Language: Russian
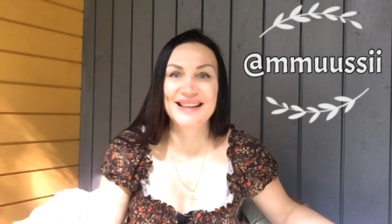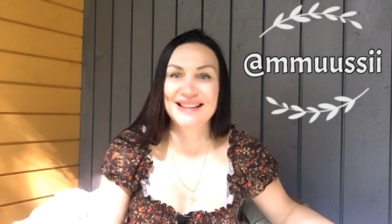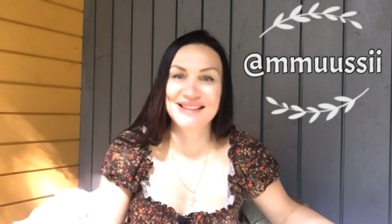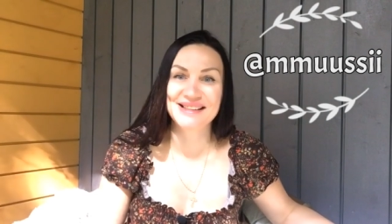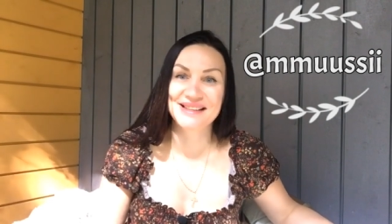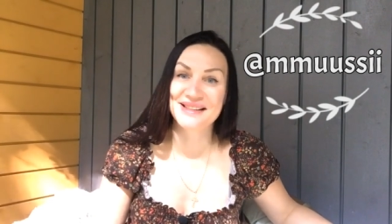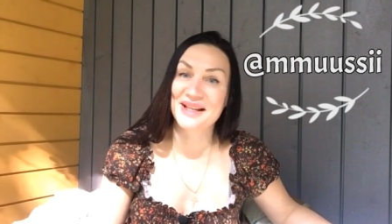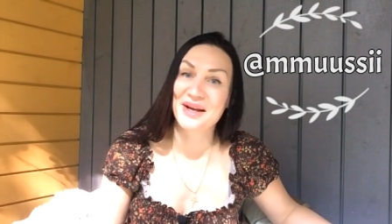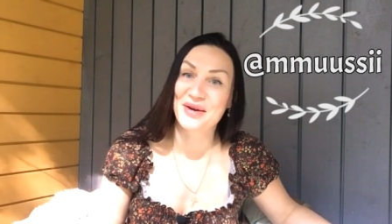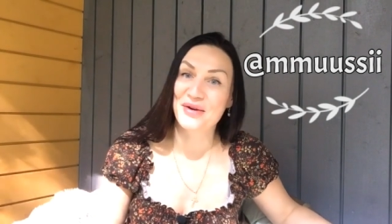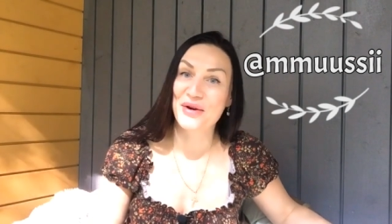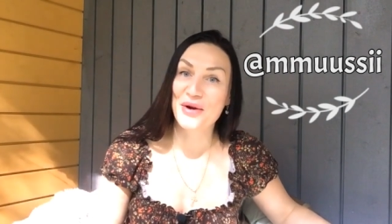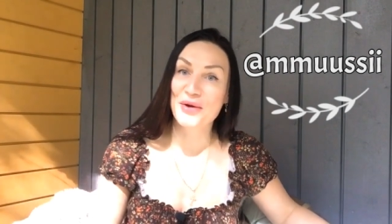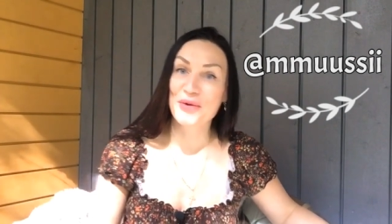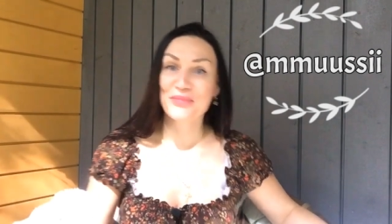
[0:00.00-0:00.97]
я не
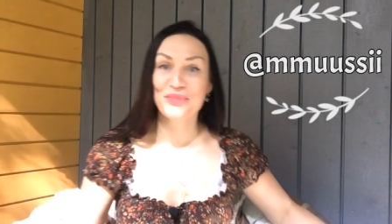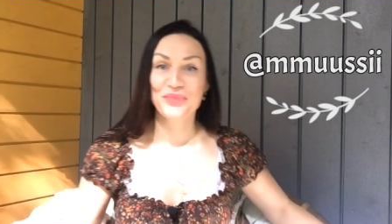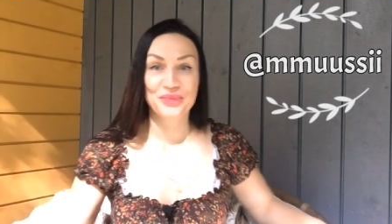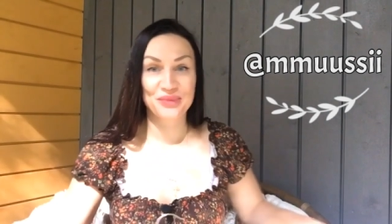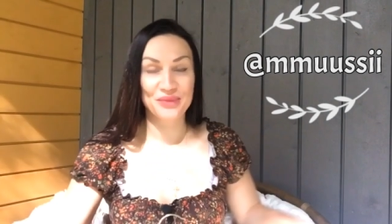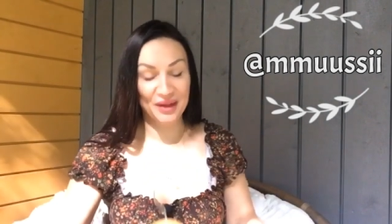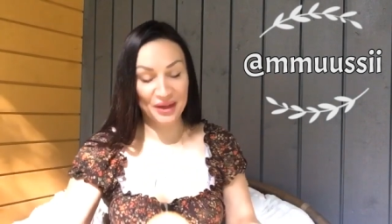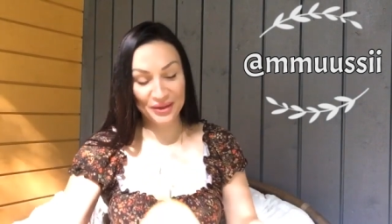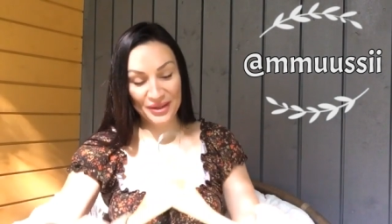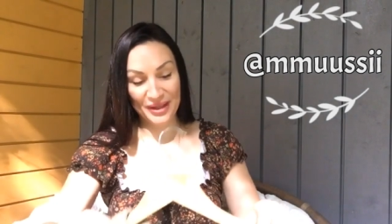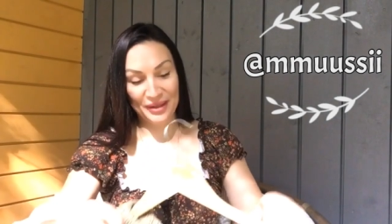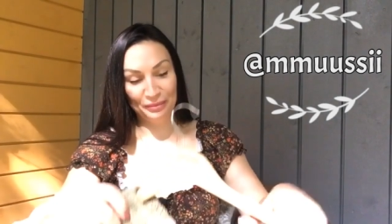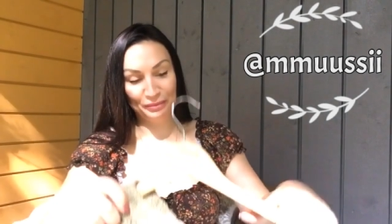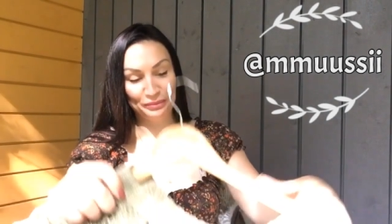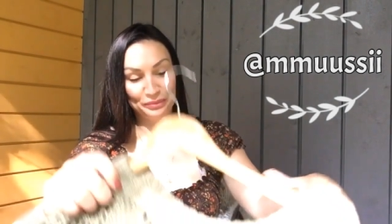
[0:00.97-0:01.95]
знаю. Ну
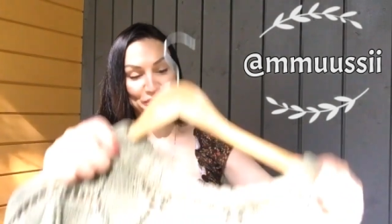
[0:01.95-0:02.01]
да.